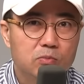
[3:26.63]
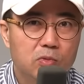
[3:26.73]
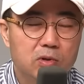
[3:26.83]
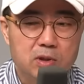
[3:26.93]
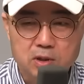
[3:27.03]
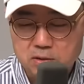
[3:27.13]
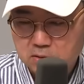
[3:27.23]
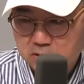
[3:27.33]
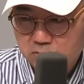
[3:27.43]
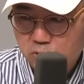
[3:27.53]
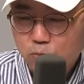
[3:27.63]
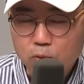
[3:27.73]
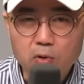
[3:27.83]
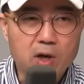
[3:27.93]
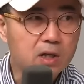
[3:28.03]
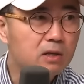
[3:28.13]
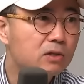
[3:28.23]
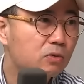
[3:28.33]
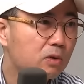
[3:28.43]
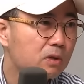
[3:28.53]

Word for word: 뭐 이렇게 속보가 이어지고 어.